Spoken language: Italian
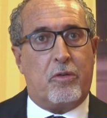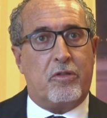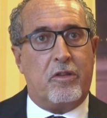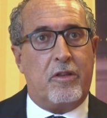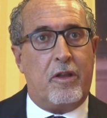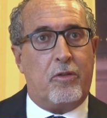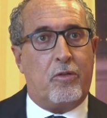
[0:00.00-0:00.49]

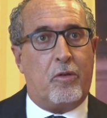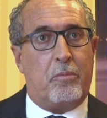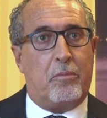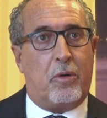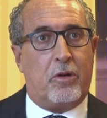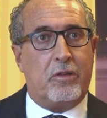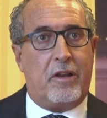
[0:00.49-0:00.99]
cosiddetto
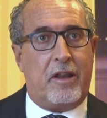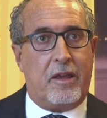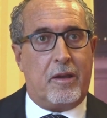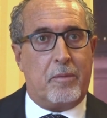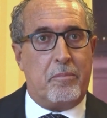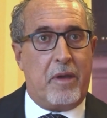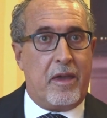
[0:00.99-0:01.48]

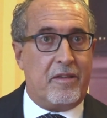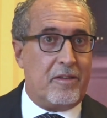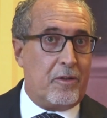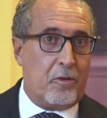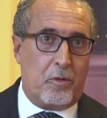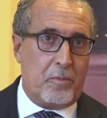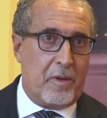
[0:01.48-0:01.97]
modeling
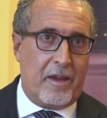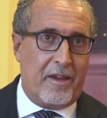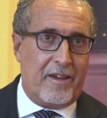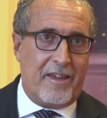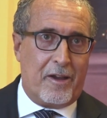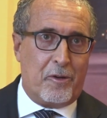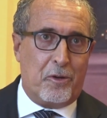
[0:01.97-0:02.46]
based, come
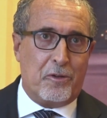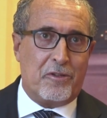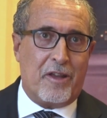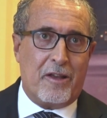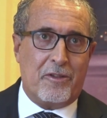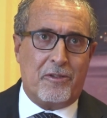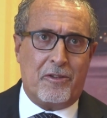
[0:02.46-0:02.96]
gli
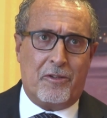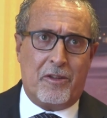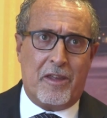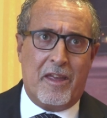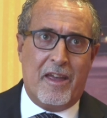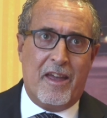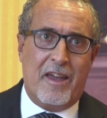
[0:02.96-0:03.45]

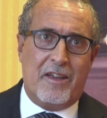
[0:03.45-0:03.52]
anglosassoni